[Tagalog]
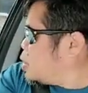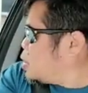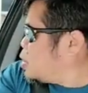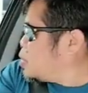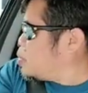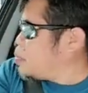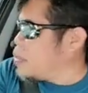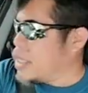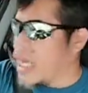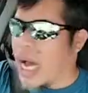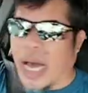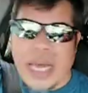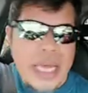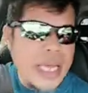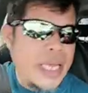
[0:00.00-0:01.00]

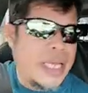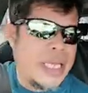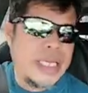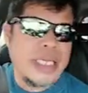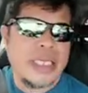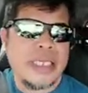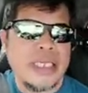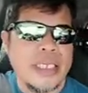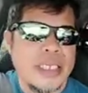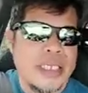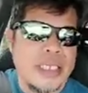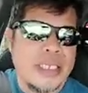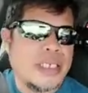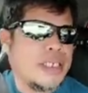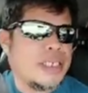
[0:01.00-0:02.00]
biyahe.
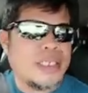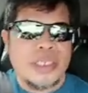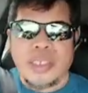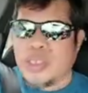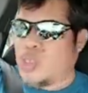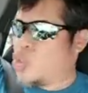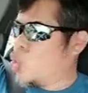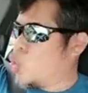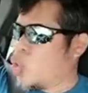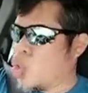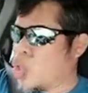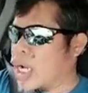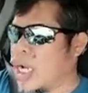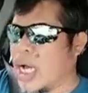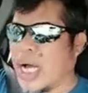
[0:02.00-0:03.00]
So,
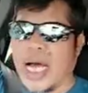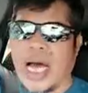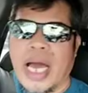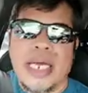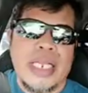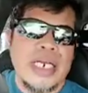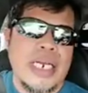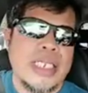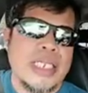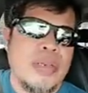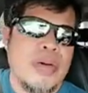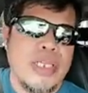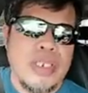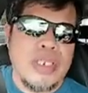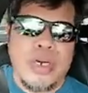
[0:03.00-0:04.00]
kakakain lang natin
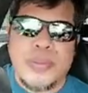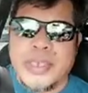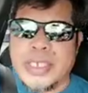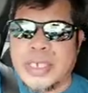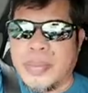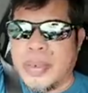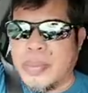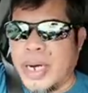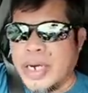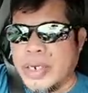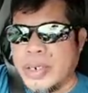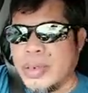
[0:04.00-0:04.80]
mga trops dyan sa may McDo.